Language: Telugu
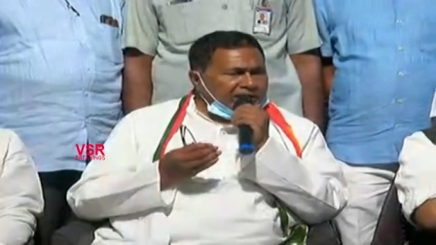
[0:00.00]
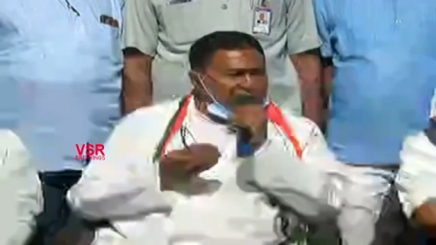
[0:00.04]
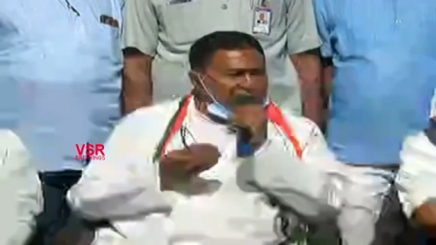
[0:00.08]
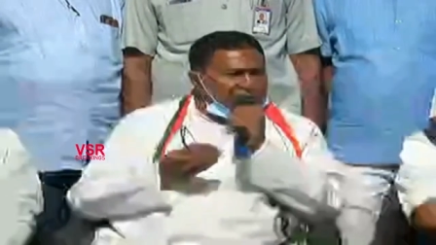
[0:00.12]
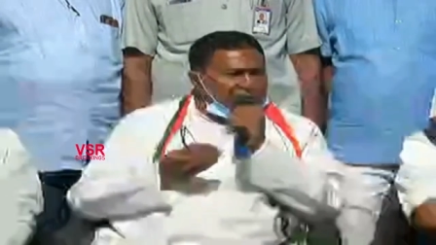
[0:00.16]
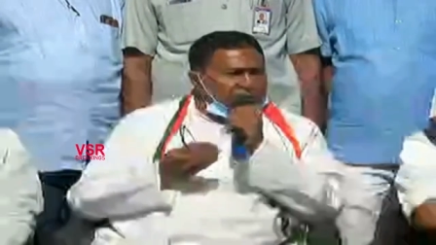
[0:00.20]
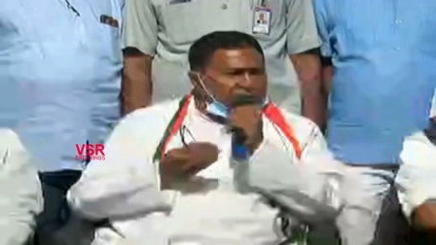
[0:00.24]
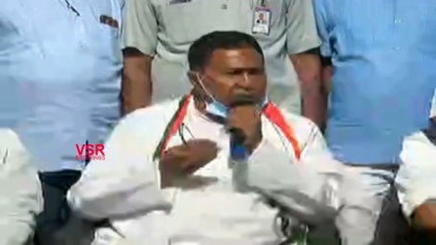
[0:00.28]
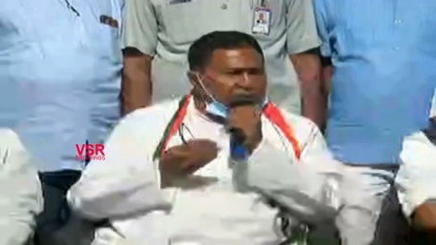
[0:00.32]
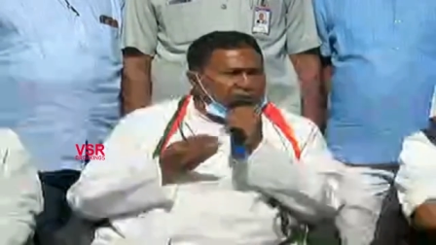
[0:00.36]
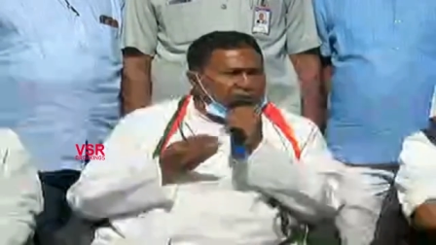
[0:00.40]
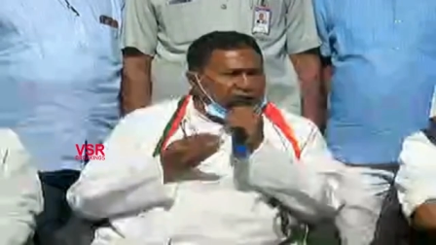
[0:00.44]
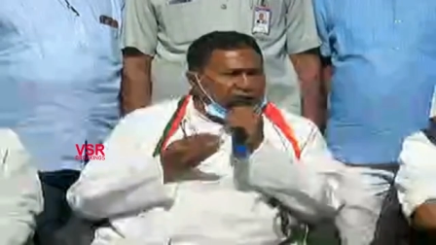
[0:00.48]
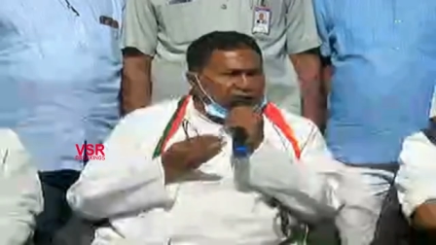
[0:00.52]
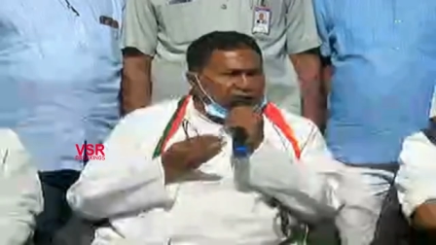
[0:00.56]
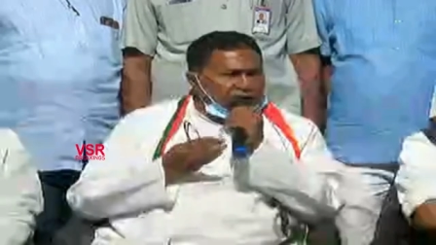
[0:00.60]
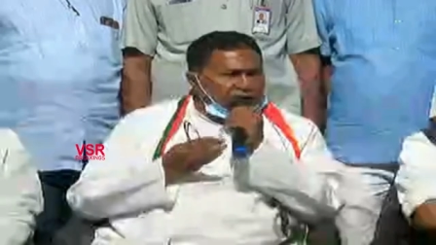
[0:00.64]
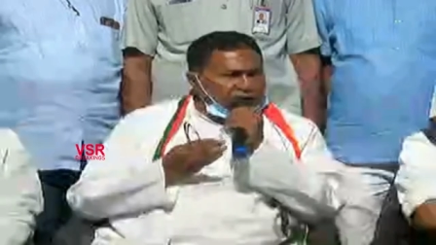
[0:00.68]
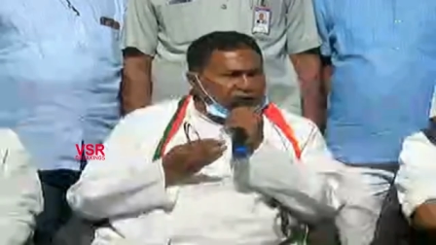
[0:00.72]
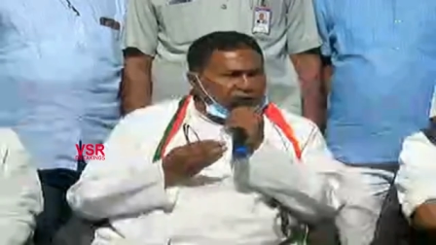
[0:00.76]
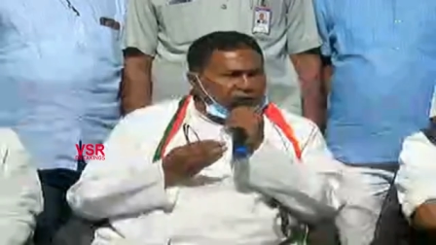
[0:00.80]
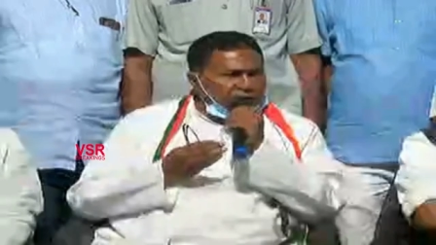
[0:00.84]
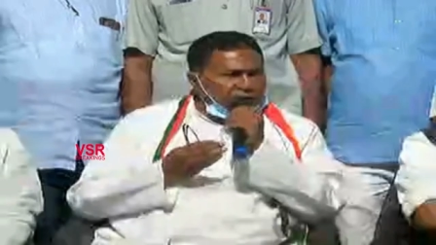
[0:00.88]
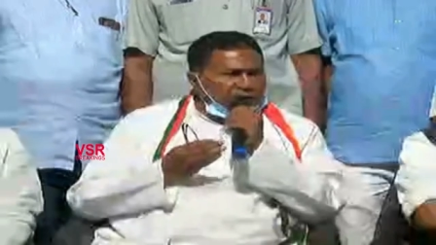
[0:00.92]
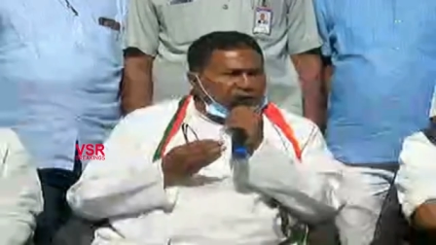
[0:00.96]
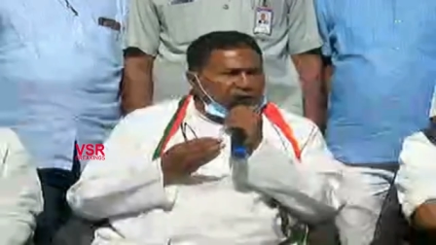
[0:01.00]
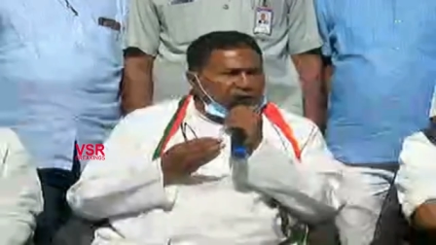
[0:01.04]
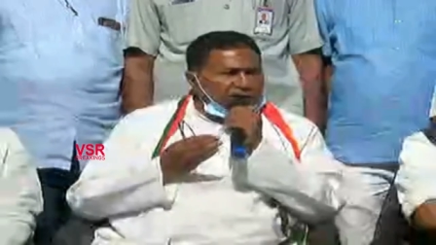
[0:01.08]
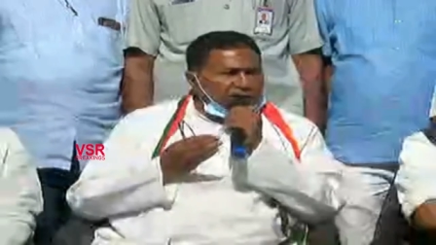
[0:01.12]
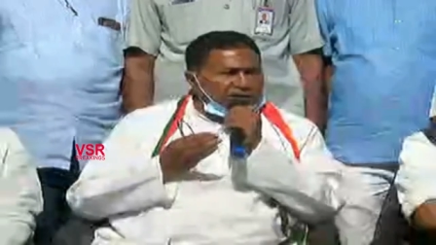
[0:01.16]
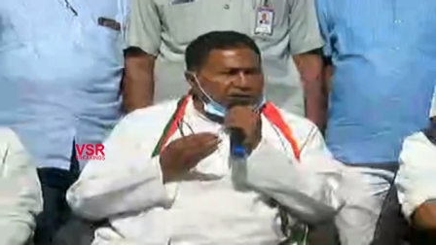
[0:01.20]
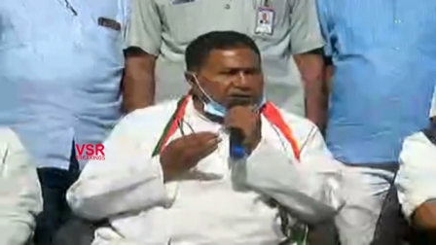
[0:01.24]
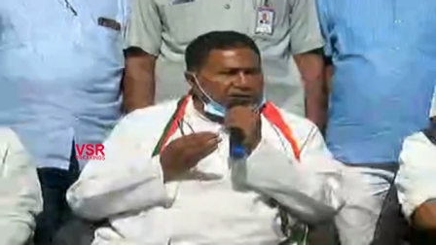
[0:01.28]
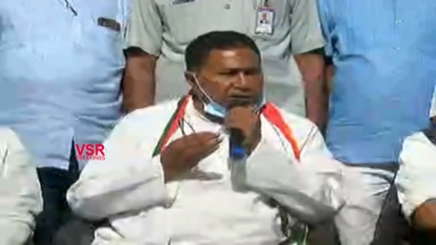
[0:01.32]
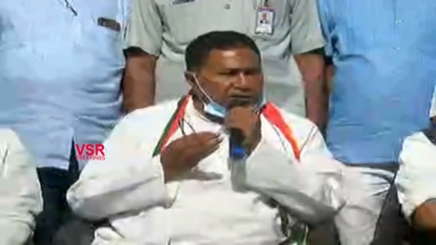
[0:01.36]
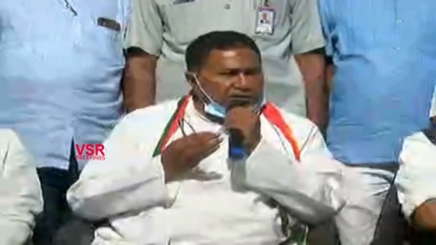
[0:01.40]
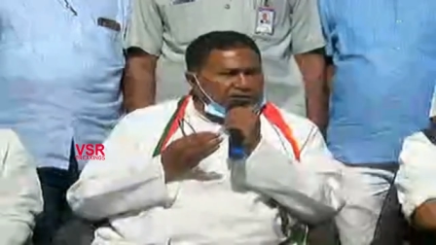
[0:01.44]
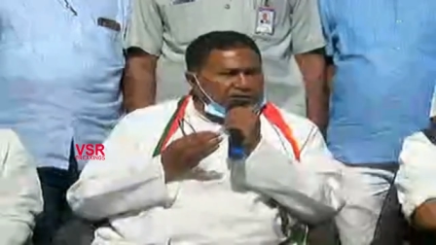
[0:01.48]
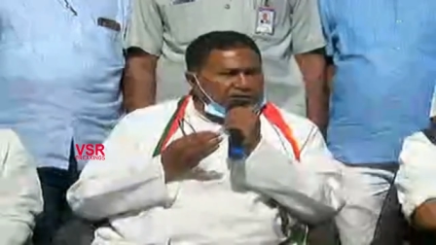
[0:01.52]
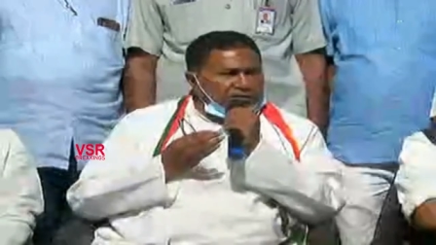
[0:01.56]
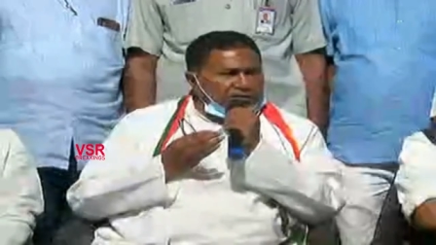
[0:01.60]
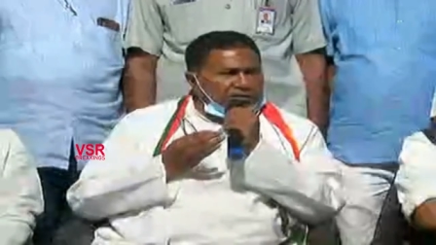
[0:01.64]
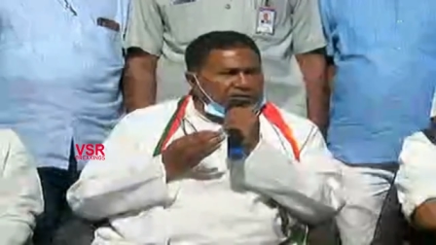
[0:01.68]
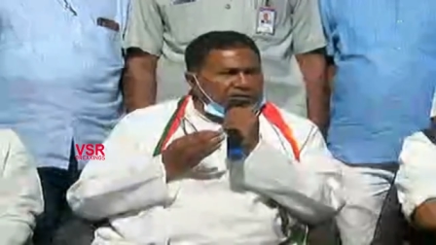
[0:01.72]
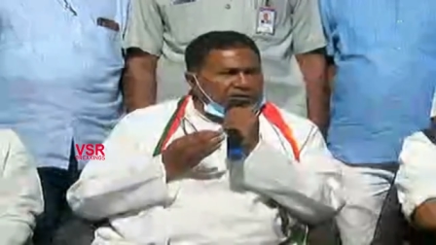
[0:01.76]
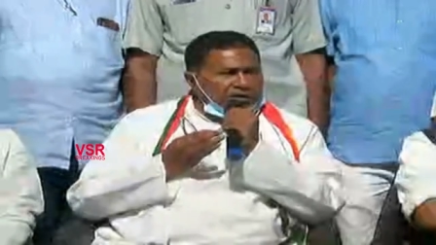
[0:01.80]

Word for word: నేను ఉగాది శుభాకాంక్షలు